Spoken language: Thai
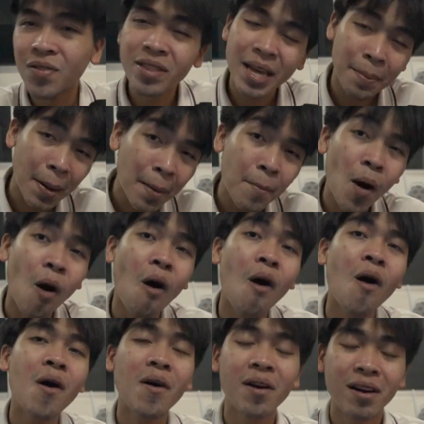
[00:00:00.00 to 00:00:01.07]
เสียงแม่ง
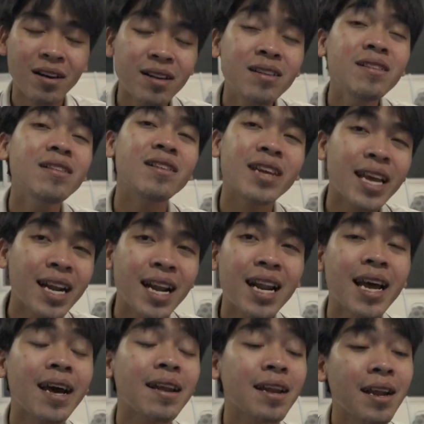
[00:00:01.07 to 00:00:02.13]
เพาะเออแค่นั้น
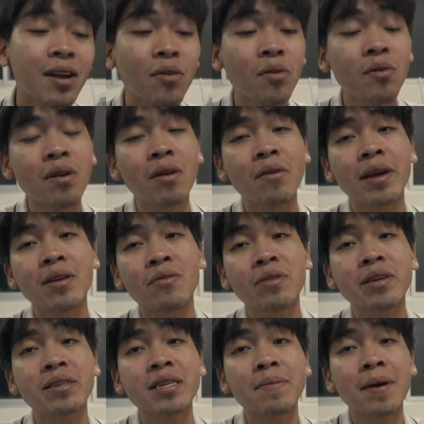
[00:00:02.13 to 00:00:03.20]
แหละ แล้วเราเราเองรู้
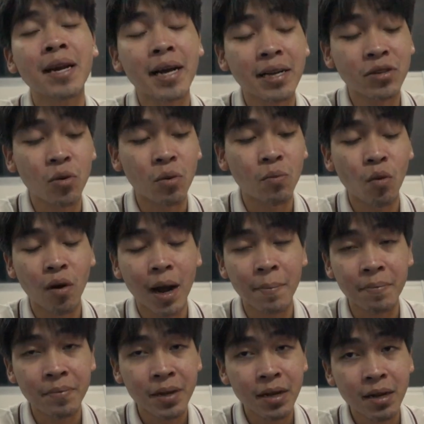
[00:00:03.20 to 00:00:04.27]
สึกเชื่อมั่นในกระจกบวกกับ
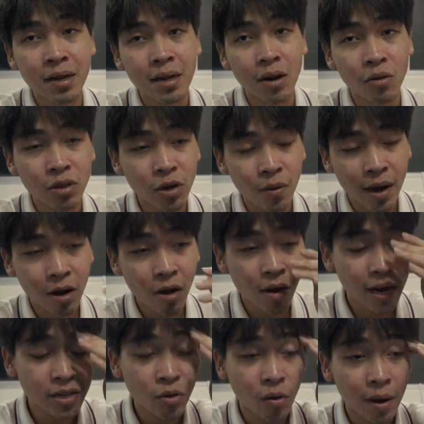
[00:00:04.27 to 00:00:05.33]
เรารู้สึกว่ากล้อง
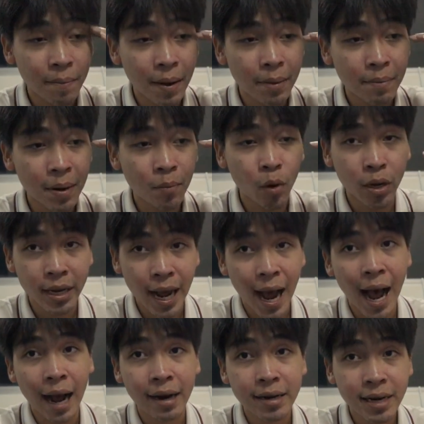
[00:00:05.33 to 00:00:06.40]
กระจกกับแบตมันหมด
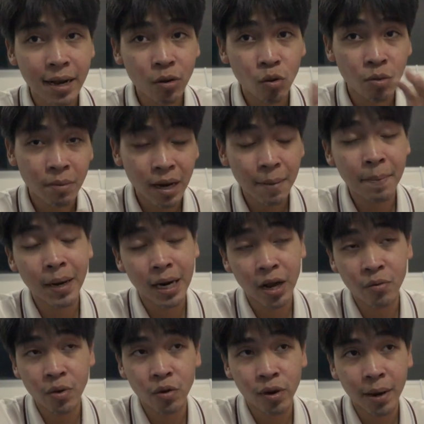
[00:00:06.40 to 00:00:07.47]
ยาก ถ้าคุณไม่ได้เปิดไล
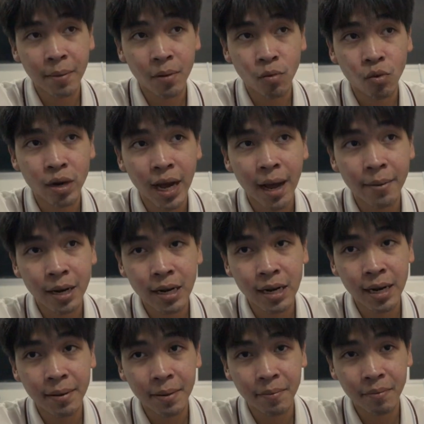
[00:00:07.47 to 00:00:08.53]
ฟ์วิวนะแบบคุณถ่ายไปเรื่
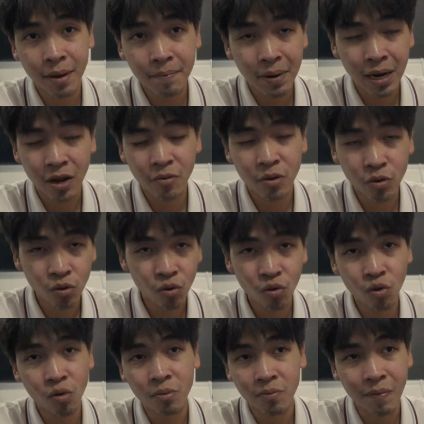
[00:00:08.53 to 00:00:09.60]
อยๆแบบไม่เปิดไลฟ์วิวดู
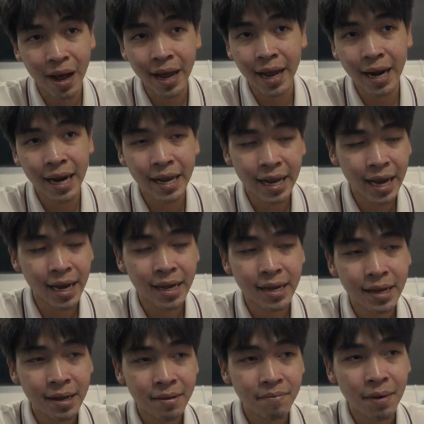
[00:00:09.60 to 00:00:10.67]
รูปไปอะไรเงี้ย
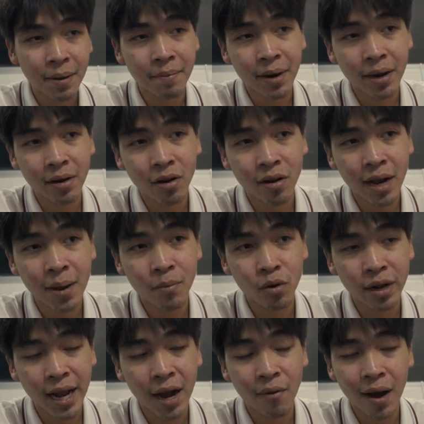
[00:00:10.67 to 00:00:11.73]
แบตมันค่อนข้างหมด
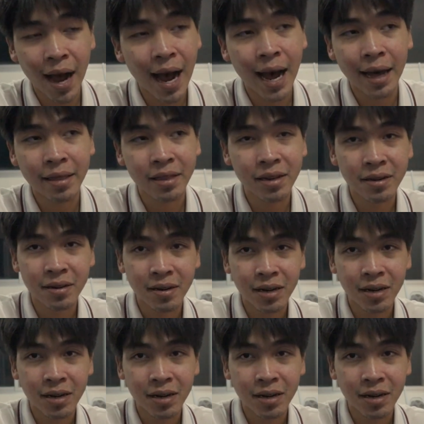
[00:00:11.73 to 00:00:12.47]
ยากกว่า R ซึ่ง